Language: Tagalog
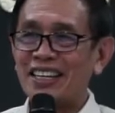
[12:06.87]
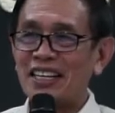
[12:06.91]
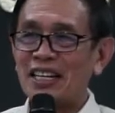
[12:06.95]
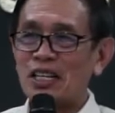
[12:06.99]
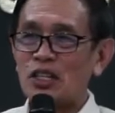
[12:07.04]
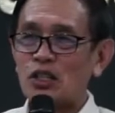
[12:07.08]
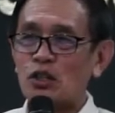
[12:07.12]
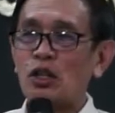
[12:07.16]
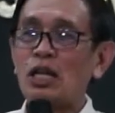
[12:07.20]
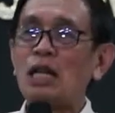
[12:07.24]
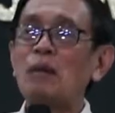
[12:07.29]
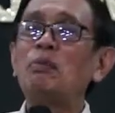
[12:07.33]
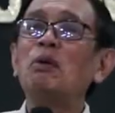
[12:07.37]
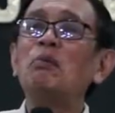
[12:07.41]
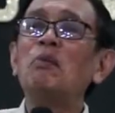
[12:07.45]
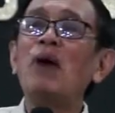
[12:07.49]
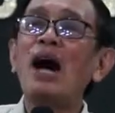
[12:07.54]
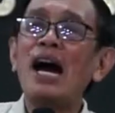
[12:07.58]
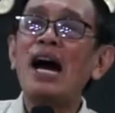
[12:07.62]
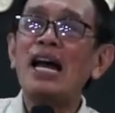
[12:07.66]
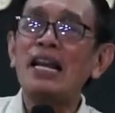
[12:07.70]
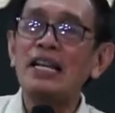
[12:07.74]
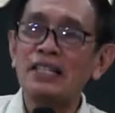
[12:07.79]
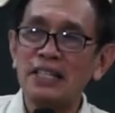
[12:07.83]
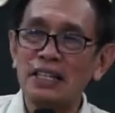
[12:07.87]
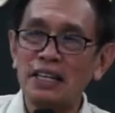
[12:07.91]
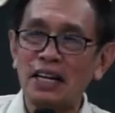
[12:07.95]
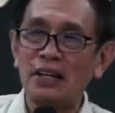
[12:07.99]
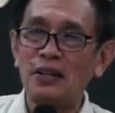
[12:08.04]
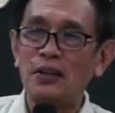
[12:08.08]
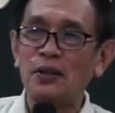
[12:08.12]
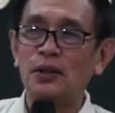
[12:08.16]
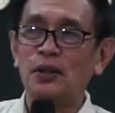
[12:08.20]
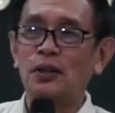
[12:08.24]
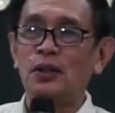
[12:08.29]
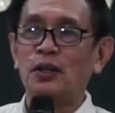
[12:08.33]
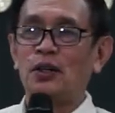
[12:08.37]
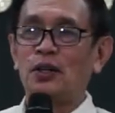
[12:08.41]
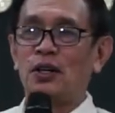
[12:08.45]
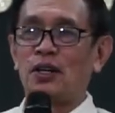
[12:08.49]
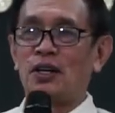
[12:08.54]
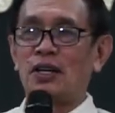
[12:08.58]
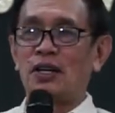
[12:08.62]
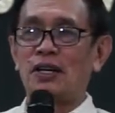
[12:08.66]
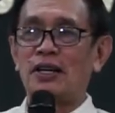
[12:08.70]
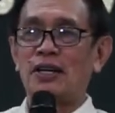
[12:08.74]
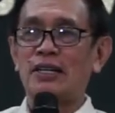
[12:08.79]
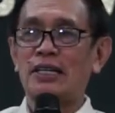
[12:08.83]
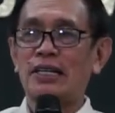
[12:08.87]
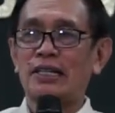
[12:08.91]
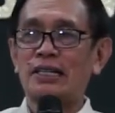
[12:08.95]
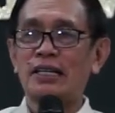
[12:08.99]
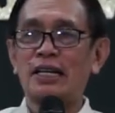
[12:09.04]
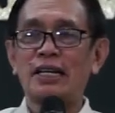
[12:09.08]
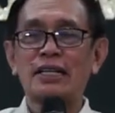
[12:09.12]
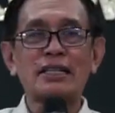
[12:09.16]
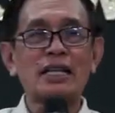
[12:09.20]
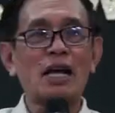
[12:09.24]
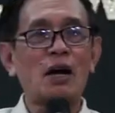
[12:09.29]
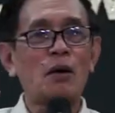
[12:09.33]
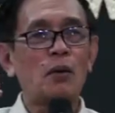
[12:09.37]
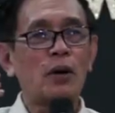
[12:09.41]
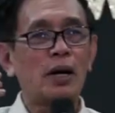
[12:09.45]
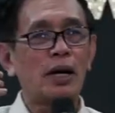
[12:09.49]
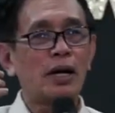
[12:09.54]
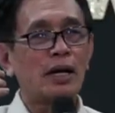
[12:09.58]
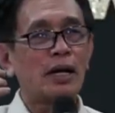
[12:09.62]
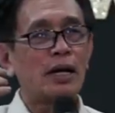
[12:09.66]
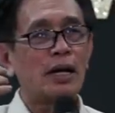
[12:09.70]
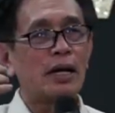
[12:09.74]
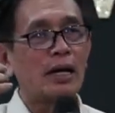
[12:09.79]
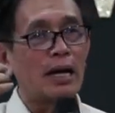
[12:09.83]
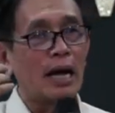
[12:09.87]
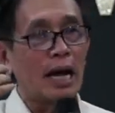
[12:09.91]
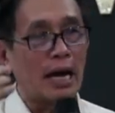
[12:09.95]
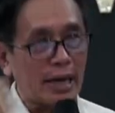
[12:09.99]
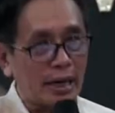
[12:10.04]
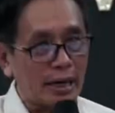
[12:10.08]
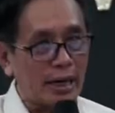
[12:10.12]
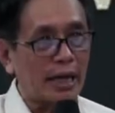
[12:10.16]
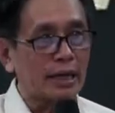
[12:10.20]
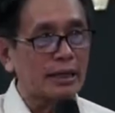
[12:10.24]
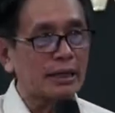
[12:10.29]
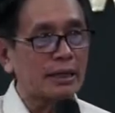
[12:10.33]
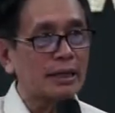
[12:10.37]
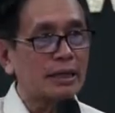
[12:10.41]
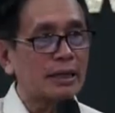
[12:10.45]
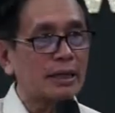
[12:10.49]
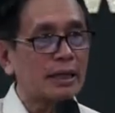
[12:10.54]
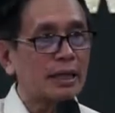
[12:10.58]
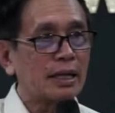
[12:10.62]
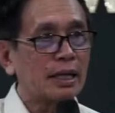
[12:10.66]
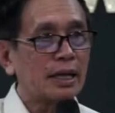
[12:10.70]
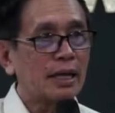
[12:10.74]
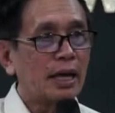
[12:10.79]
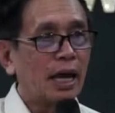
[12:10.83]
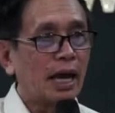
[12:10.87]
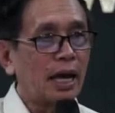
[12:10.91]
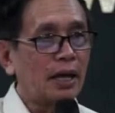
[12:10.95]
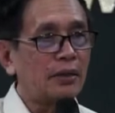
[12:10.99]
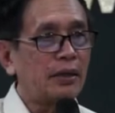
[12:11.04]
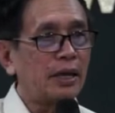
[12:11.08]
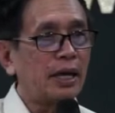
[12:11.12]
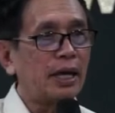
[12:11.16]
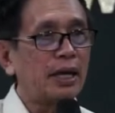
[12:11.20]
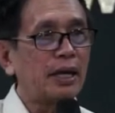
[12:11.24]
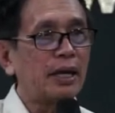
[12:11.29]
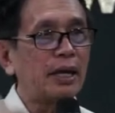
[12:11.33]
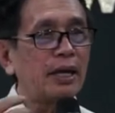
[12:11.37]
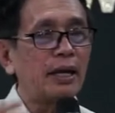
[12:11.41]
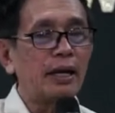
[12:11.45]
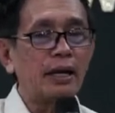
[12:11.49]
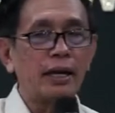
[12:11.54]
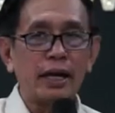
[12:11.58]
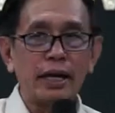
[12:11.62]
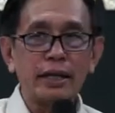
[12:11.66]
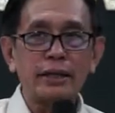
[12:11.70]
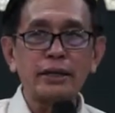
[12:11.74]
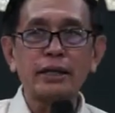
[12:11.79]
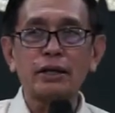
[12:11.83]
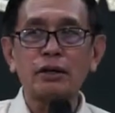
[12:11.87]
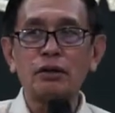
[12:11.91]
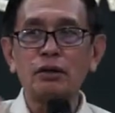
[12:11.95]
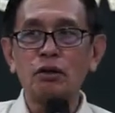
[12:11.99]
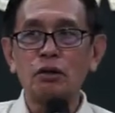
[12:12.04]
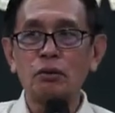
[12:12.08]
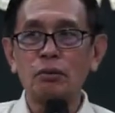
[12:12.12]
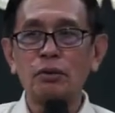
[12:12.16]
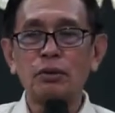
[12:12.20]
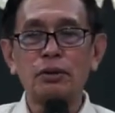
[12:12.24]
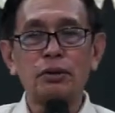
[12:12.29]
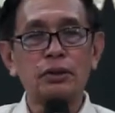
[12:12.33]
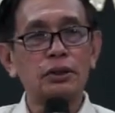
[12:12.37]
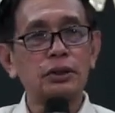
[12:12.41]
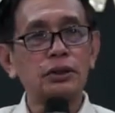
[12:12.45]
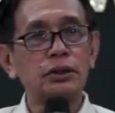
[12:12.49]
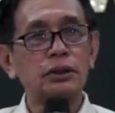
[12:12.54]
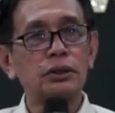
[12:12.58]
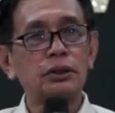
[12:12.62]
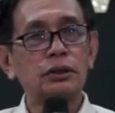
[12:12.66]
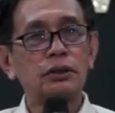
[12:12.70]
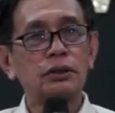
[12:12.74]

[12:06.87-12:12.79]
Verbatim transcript: So napamahal sila doon sa tinatawag aklat. And then later on of course,